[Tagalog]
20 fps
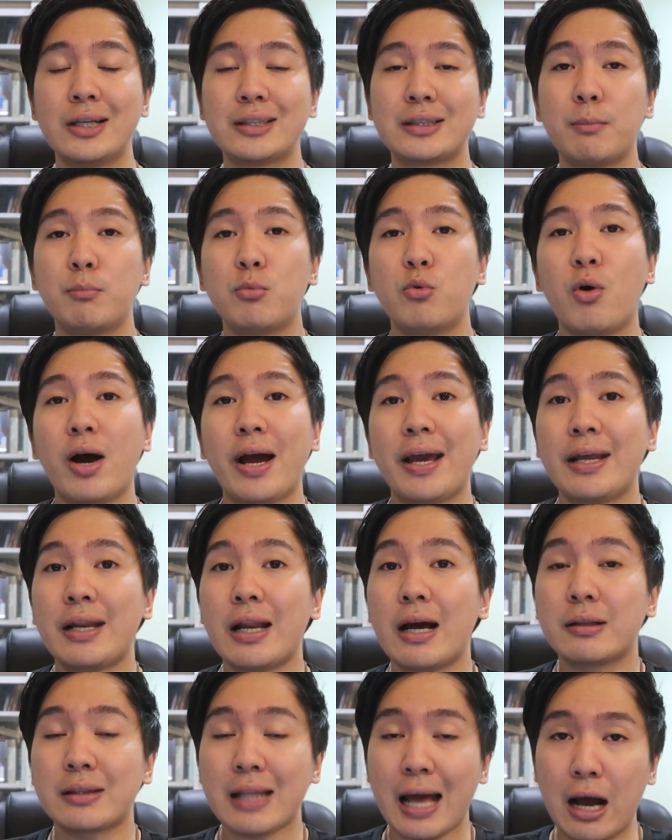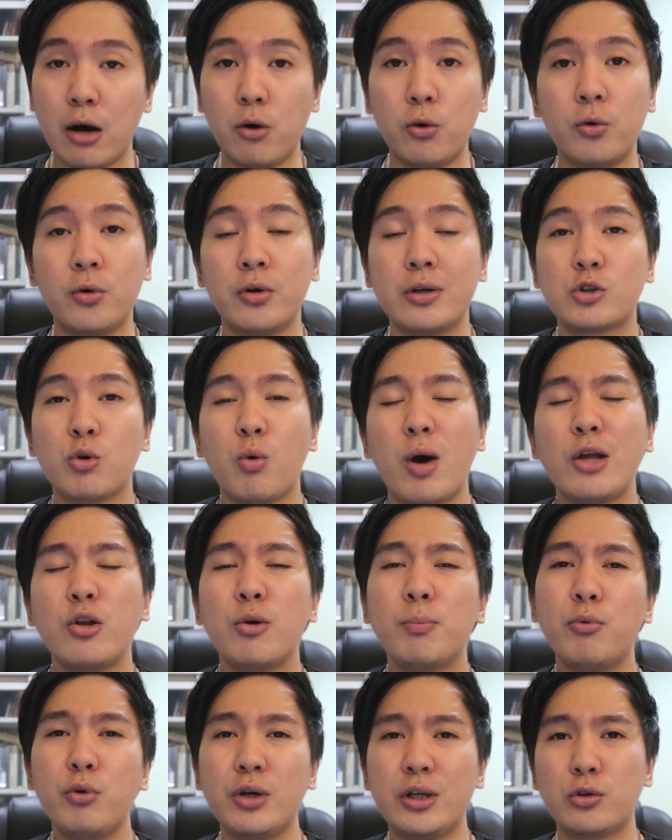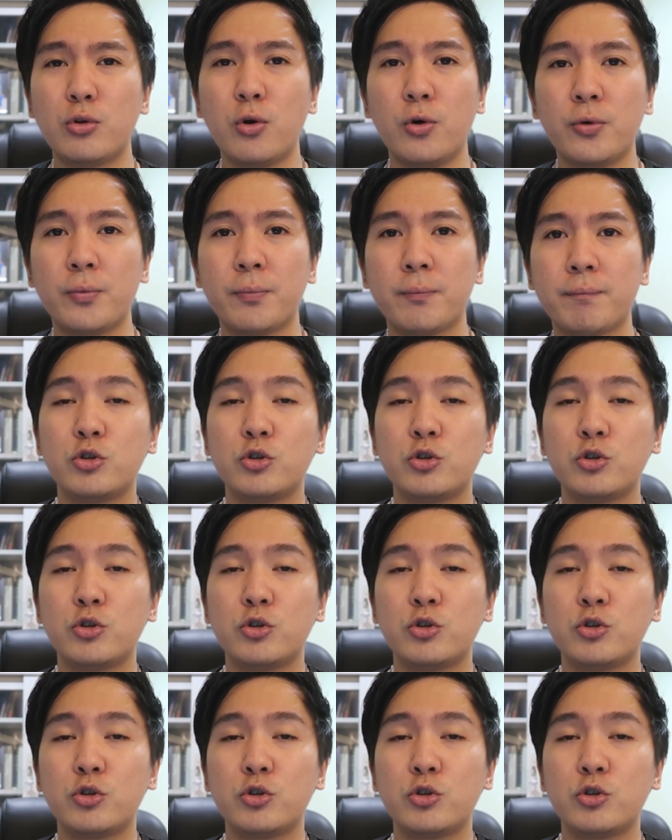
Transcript: sa buhay ng tao. So ano po ito?